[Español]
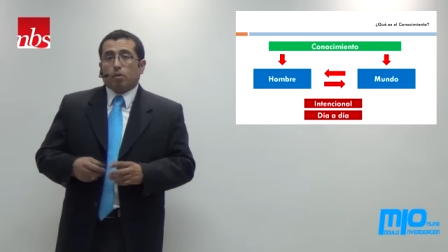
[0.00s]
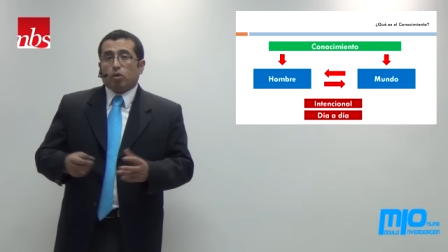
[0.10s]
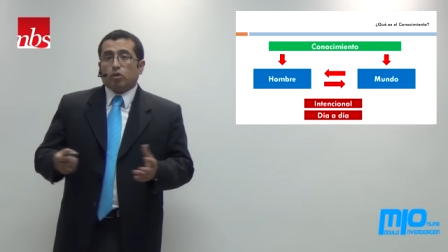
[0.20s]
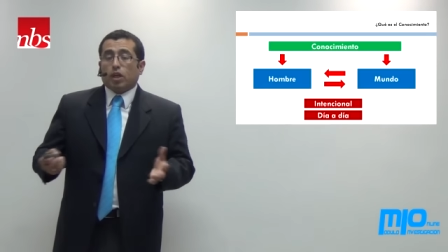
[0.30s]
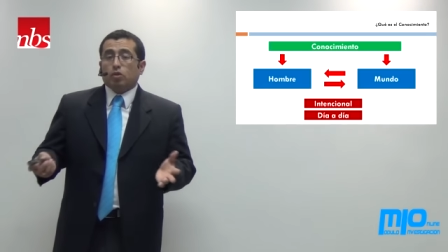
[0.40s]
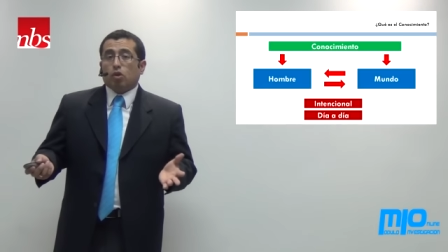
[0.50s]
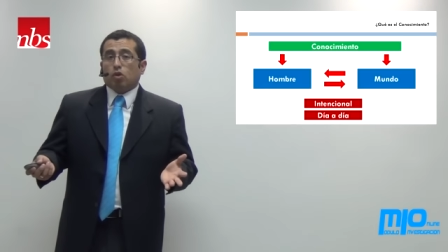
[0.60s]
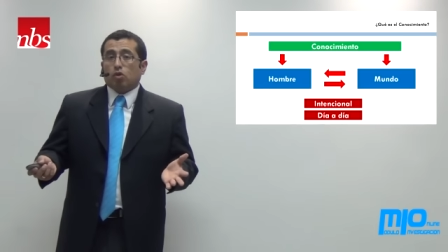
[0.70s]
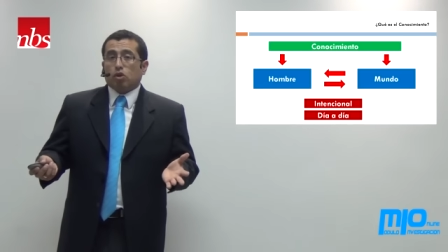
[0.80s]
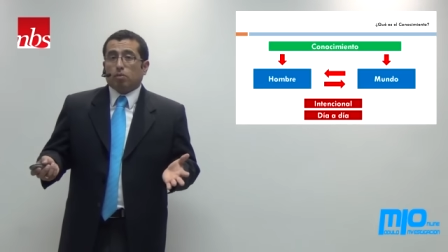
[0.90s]
Por lo tanto,
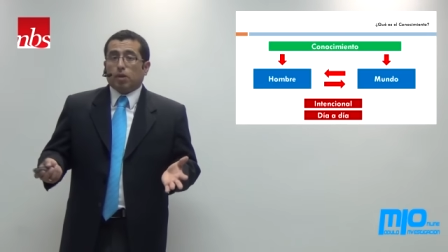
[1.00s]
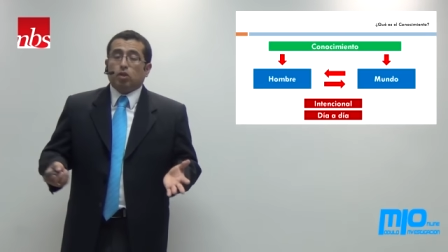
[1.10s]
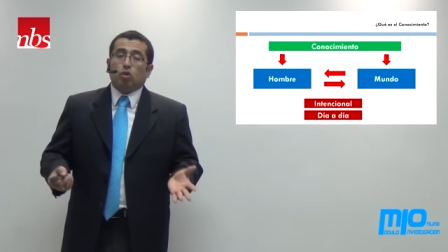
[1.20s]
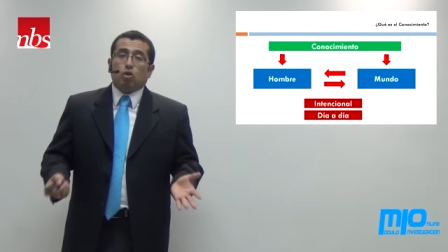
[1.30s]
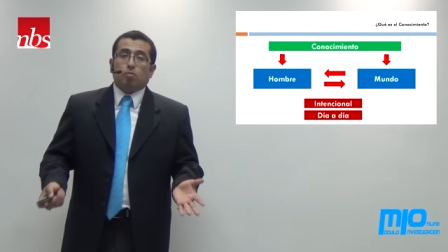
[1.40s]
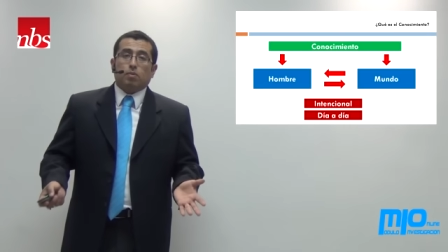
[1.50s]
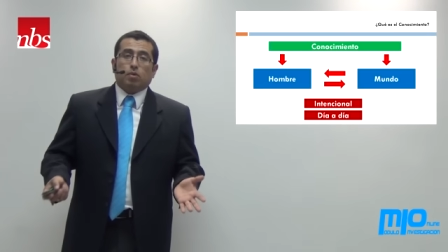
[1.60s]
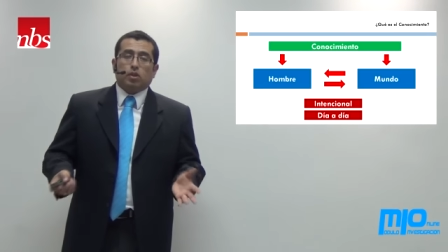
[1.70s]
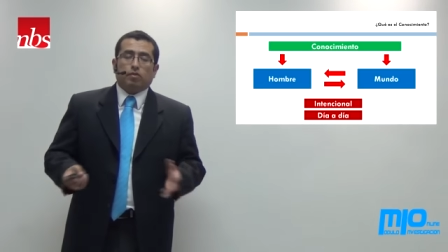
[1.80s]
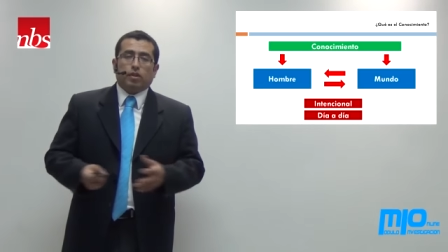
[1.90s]
el conocimiento, como
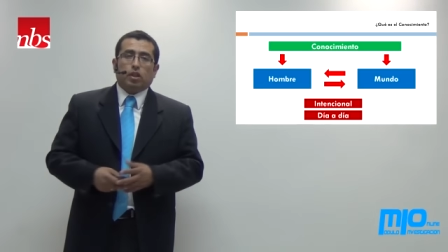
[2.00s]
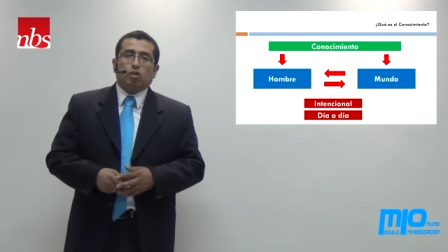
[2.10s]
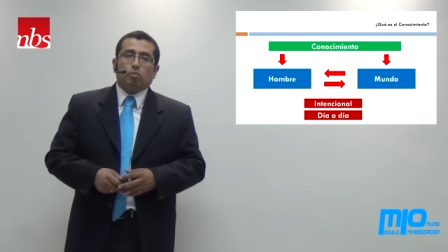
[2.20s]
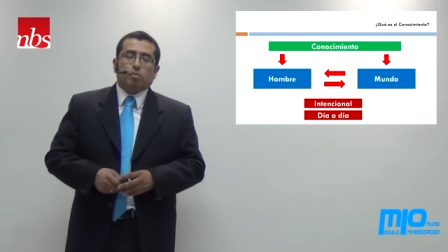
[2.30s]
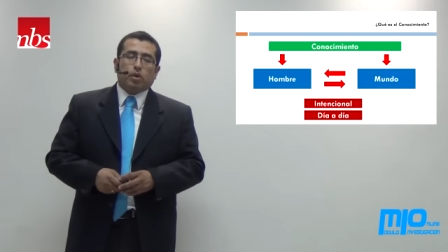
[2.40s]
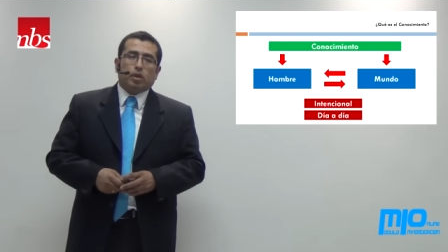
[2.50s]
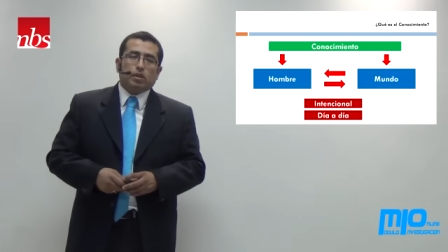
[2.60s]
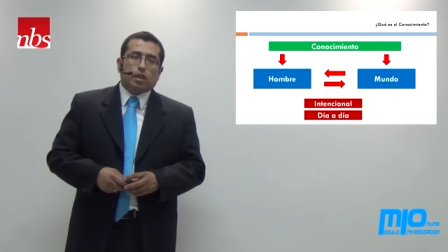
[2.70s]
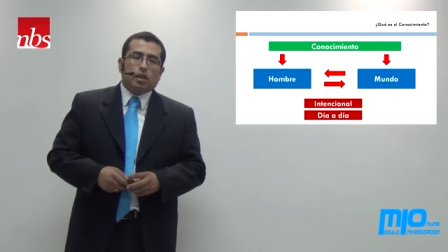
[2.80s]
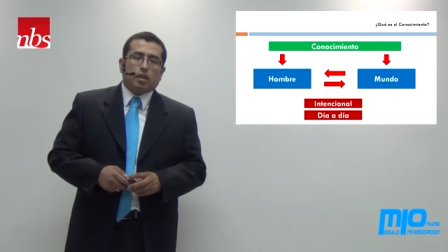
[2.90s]
hemos definido,
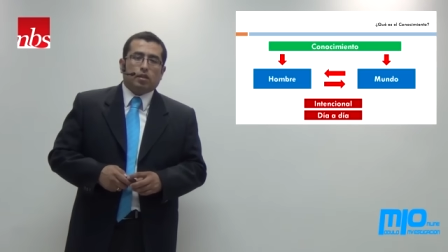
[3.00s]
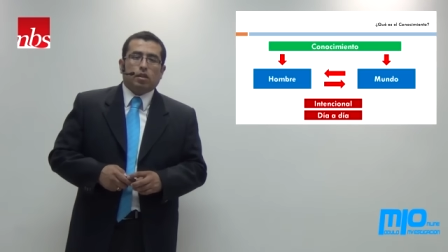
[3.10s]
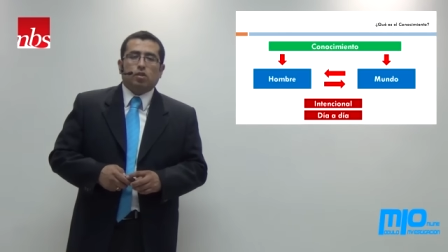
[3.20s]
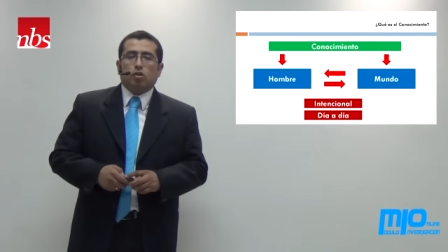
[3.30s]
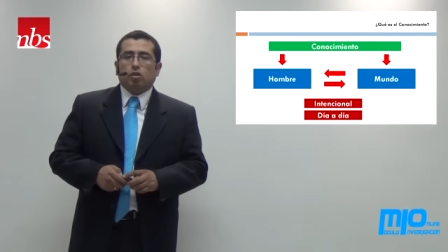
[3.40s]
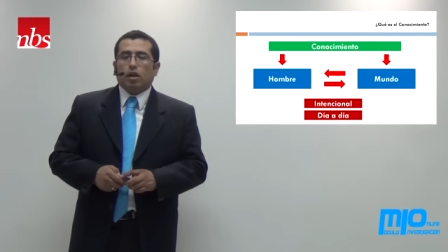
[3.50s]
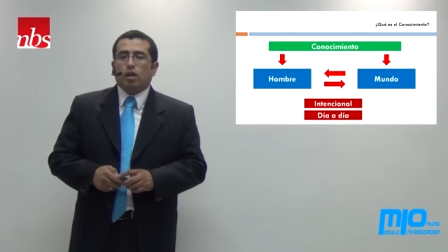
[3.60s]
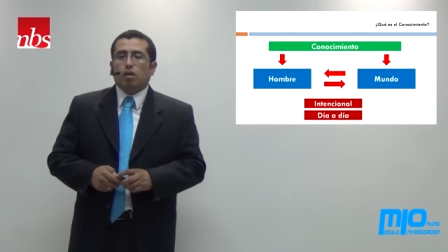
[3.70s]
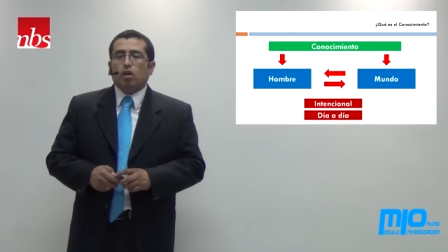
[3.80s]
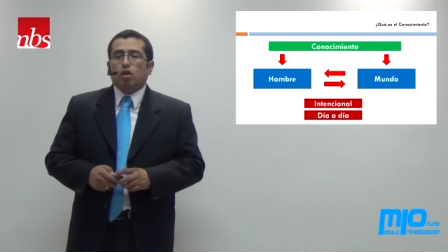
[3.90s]
puede ser
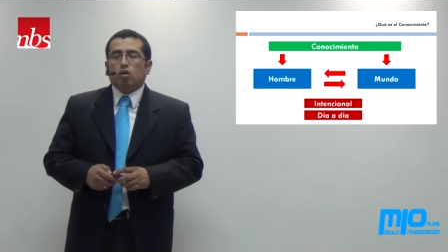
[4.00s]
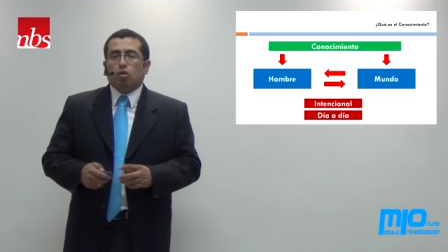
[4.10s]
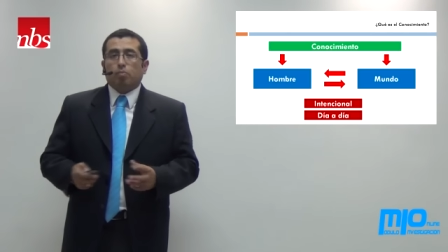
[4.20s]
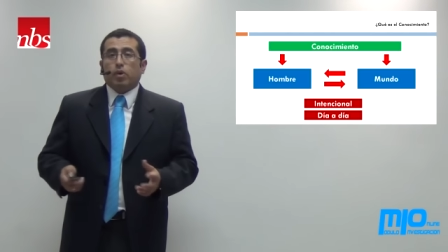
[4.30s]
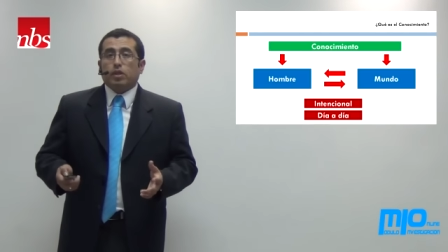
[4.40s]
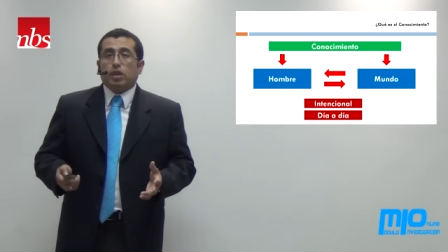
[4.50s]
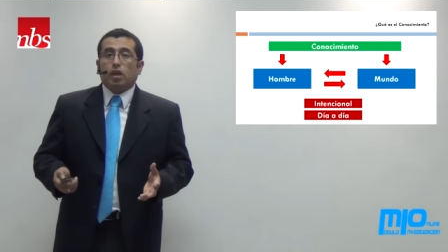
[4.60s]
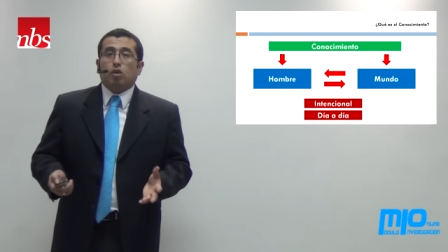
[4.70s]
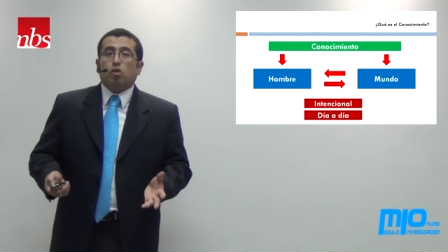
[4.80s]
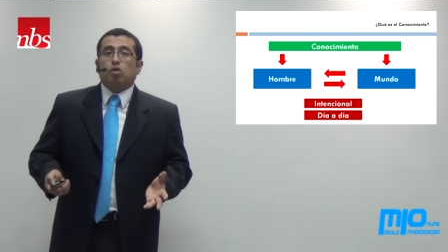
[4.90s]
intencional o puede ser
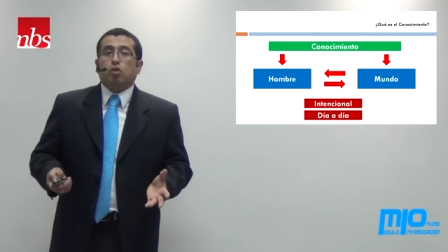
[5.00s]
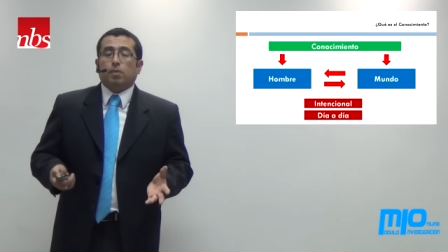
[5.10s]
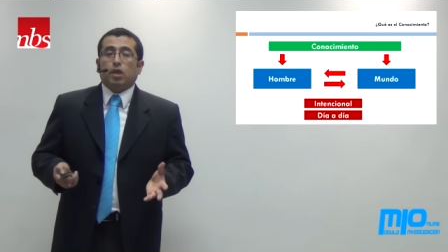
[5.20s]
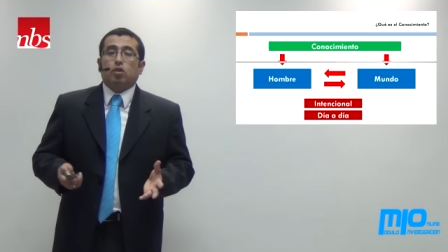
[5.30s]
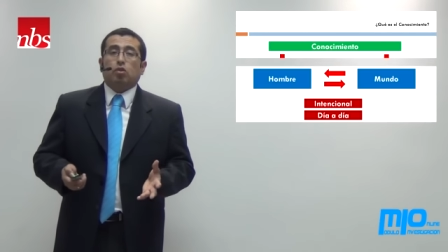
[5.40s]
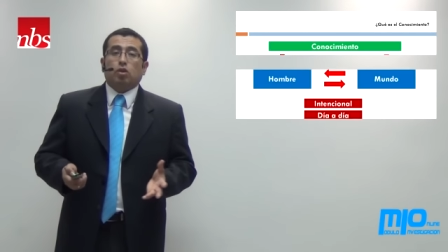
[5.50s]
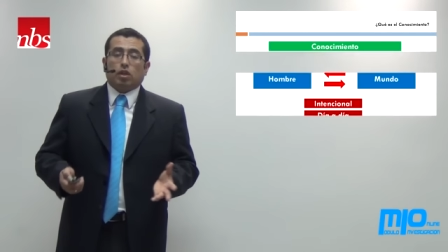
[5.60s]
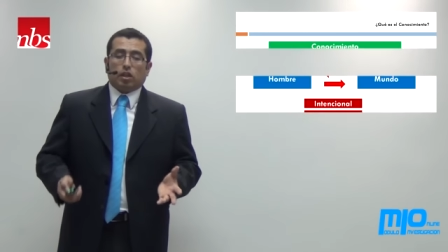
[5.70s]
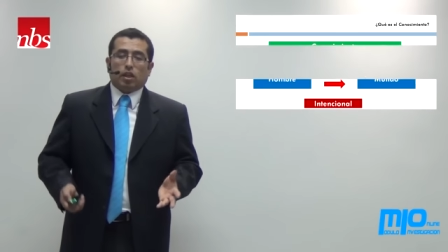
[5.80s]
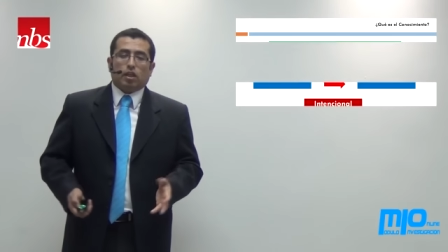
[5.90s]
el conocimiento
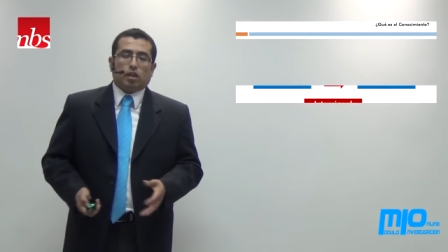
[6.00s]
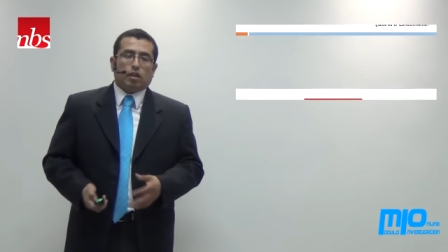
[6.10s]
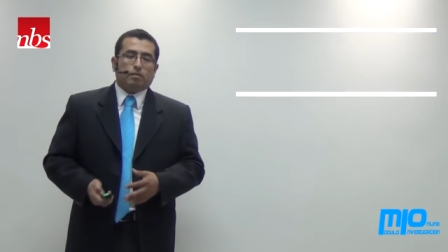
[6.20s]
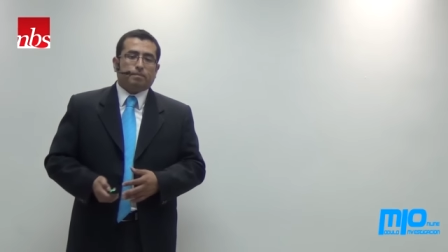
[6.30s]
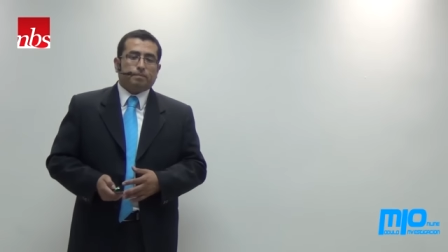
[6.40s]
de día a día.